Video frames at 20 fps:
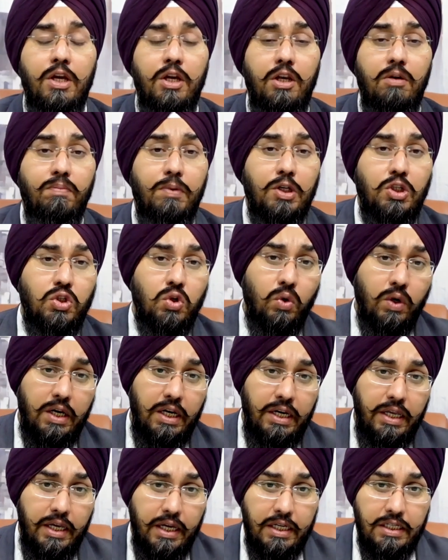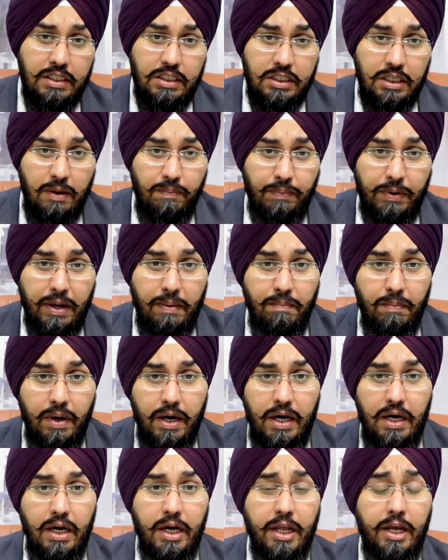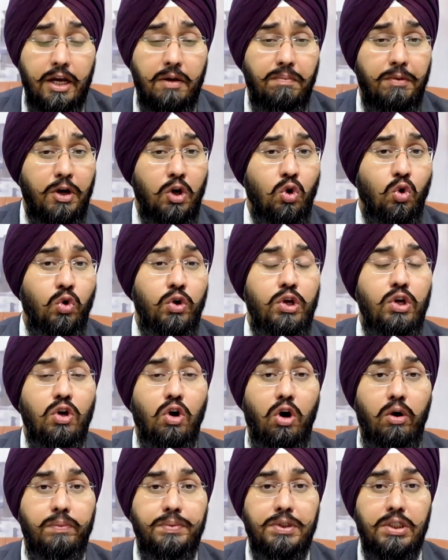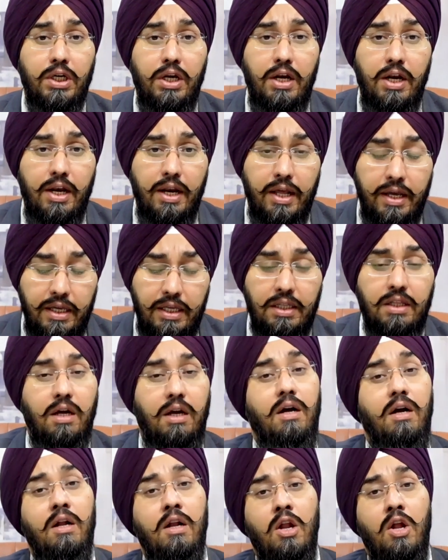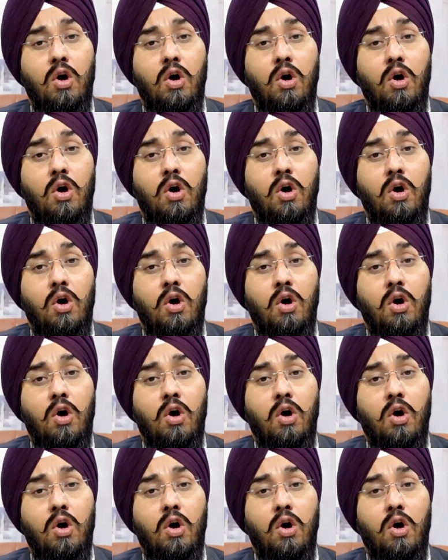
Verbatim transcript: इन बच्चों के लिए सितंबर इनटेक में कोई ऑप्शन नहीं था